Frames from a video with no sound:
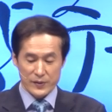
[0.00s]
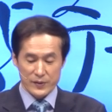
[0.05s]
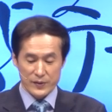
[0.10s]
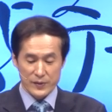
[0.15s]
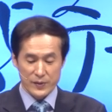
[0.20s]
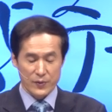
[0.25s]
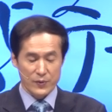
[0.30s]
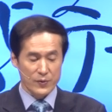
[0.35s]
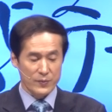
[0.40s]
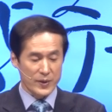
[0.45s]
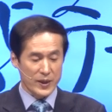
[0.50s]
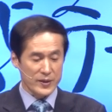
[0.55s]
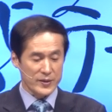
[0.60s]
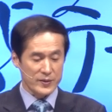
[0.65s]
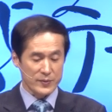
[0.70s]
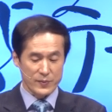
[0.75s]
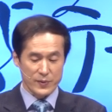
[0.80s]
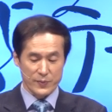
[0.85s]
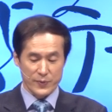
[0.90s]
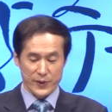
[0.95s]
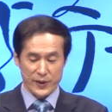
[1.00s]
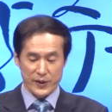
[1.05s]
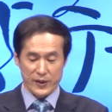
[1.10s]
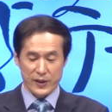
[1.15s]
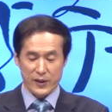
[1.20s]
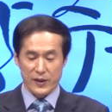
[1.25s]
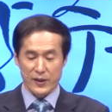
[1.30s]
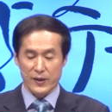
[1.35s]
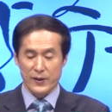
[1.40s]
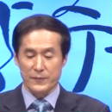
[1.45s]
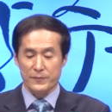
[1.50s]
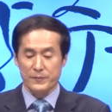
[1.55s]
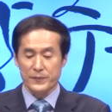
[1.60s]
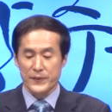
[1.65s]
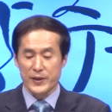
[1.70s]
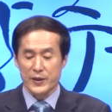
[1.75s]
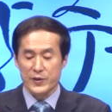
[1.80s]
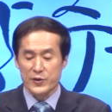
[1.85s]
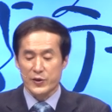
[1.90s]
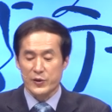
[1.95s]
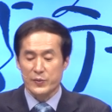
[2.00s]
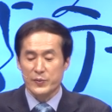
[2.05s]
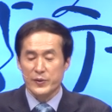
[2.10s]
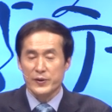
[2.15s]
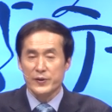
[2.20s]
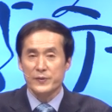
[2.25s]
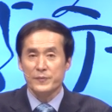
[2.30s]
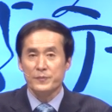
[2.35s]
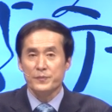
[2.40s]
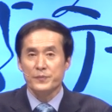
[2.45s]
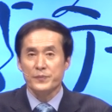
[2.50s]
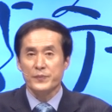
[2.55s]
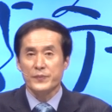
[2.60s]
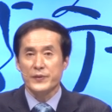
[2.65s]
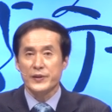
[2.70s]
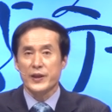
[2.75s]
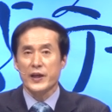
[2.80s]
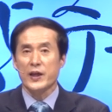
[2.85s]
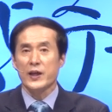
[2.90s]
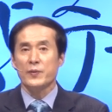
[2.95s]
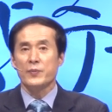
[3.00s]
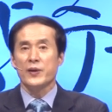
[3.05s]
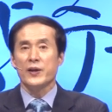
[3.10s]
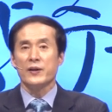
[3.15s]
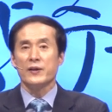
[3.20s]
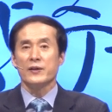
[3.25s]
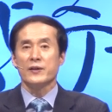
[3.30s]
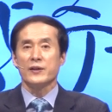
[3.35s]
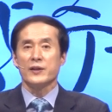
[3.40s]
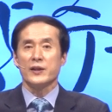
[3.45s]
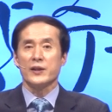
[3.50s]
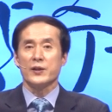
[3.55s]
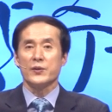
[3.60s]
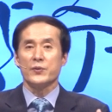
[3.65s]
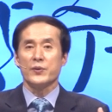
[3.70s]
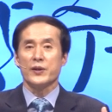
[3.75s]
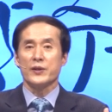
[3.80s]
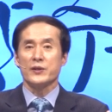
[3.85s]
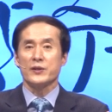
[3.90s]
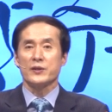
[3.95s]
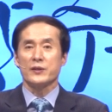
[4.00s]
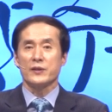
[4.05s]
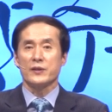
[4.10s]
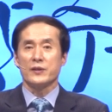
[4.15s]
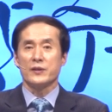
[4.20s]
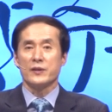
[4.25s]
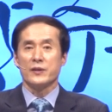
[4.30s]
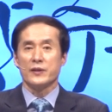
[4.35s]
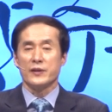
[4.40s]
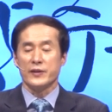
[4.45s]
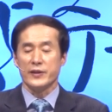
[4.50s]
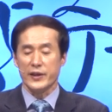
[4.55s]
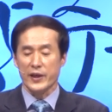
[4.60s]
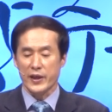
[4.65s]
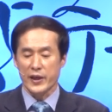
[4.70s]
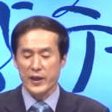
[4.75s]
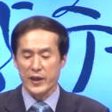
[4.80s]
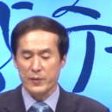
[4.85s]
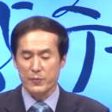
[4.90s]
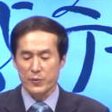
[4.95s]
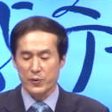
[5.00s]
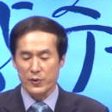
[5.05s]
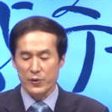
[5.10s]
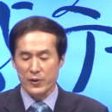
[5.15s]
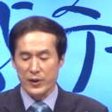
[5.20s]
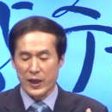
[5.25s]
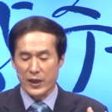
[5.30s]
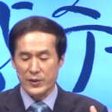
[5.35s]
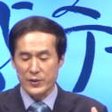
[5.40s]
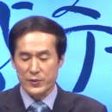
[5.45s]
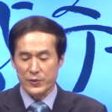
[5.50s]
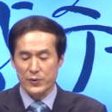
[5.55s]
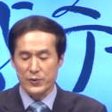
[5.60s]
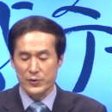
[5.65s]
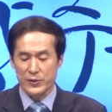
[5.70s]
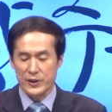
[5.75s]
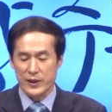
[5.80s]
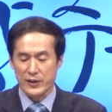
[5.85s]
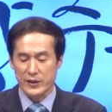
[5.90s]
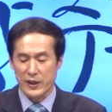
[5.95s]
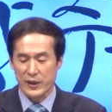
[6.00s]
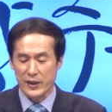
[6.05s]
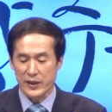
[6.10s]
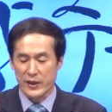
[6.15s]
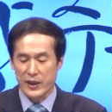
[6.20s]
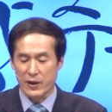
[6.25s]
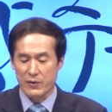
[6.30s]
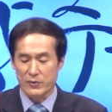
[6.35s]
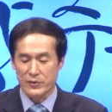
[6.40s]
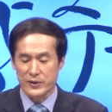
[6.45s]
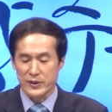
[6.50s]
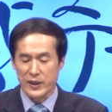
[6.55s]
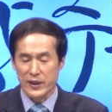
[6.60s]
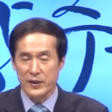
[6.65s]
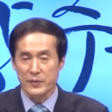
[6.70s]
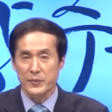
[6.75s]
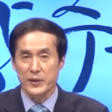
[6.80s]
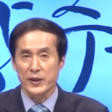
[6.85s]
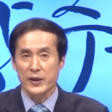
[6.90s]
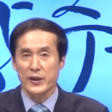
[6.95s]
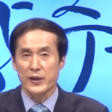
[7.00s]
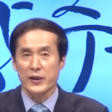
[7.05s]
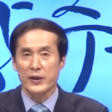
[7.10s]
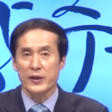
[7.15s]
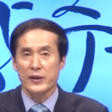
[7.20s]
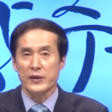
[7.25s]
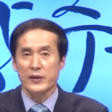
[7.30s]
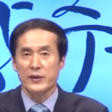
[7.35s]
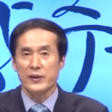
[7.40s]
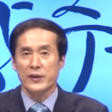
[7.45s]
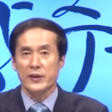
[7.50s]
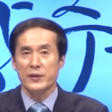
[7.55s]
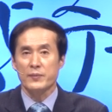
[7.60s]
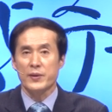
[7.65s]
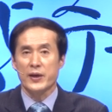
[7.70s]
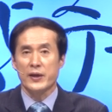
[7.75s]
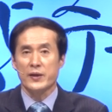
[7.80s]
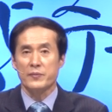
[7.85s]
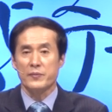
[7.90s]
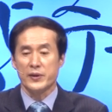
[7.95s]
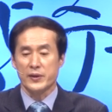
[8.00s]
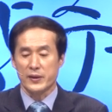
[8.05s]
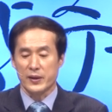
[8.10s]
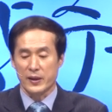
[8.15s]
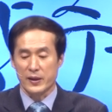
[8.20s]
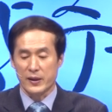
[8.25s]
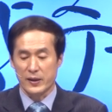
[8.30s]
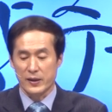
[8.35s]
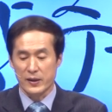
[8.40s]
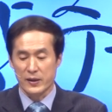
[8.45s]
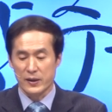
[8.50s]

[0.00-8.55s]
근데 오늘 말씀을 보니까 예수님은 예배를 드리기 위해서 예물을 가지고 재단에 나온 사람에게 이렇게 말합니다.